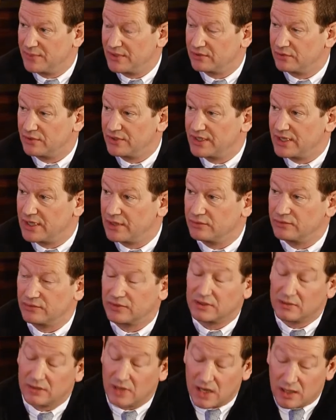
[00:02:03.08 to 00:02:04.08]
pétrolière,
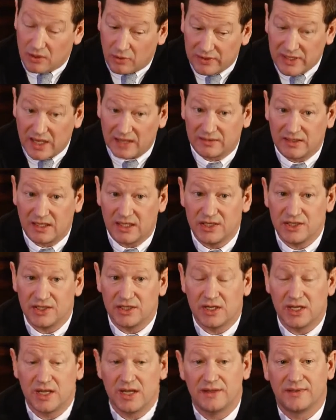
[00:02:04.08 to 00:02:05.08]

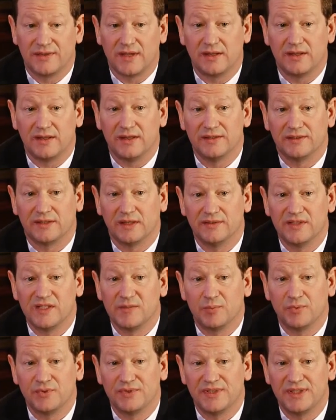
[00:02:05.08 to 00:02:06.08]
l'encartage, est un,
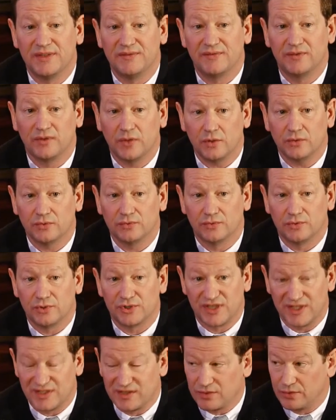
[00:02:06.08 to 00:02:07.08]
dispositif tant de
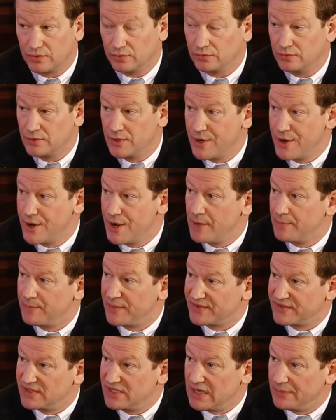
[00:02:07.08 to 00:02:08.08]
gestion,
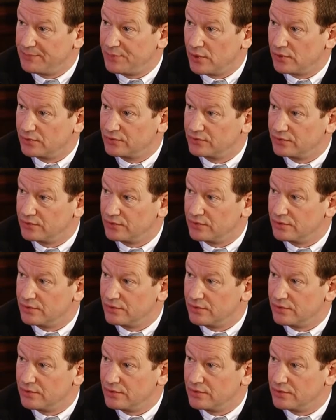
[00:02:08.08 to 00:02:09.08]
parce qu'il apporte,
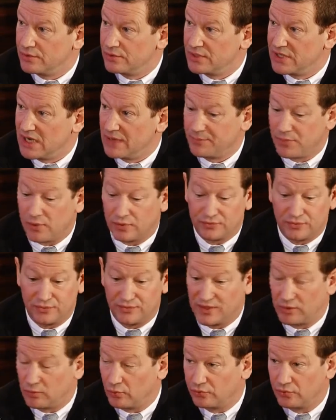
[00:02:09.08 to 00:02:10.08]
euh,
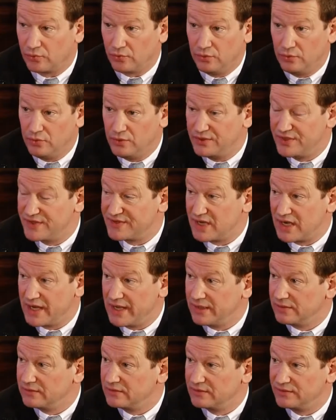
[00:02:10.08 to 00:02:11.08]
des contrôles, des
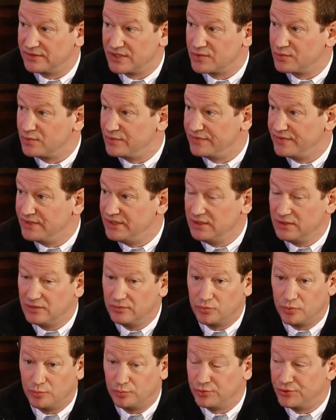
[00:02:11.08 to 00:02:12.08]
alertes, des suivis,
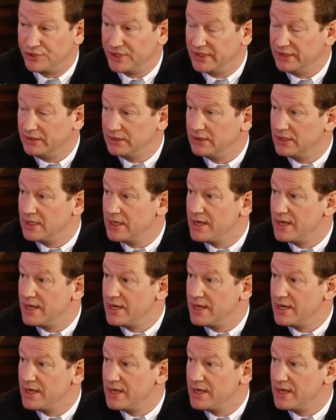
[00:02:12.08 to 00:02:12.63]
du budget,